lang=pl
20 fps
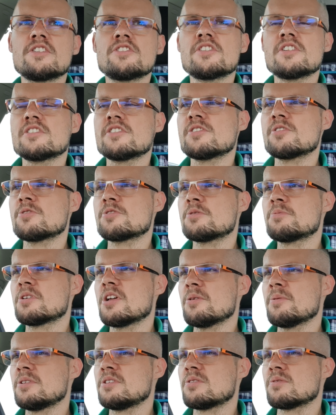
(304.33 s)
48
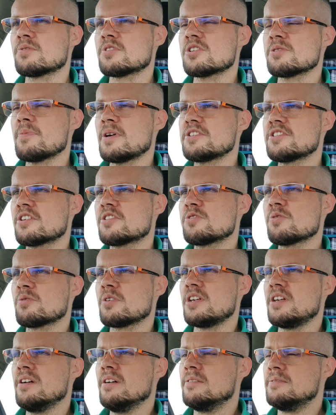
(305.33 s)
km. Trzymajcie
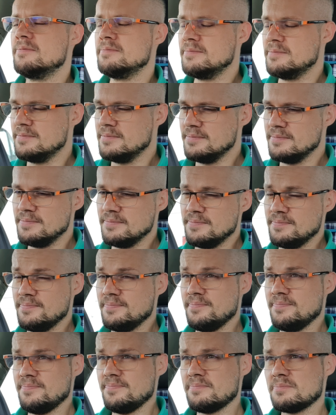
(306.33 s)
kciuki.
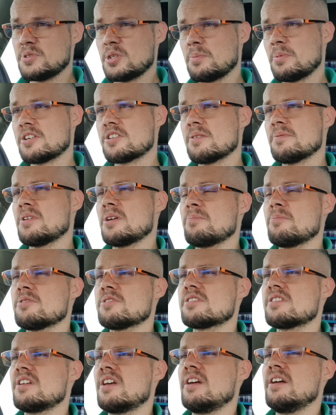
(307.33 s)
Przepraszam
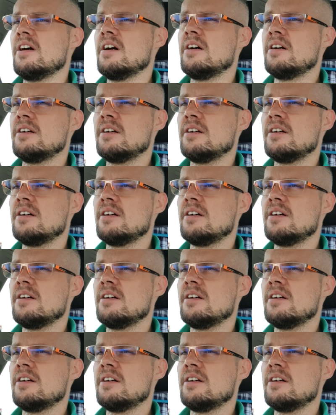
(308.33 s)
najmocniej.